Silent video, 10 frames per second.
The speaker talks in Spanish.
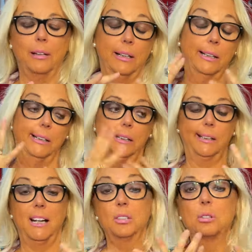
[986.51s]
Ah,
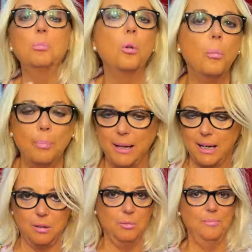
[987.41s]
que esto es muy
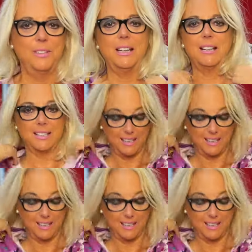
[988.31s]
complicado, chicas.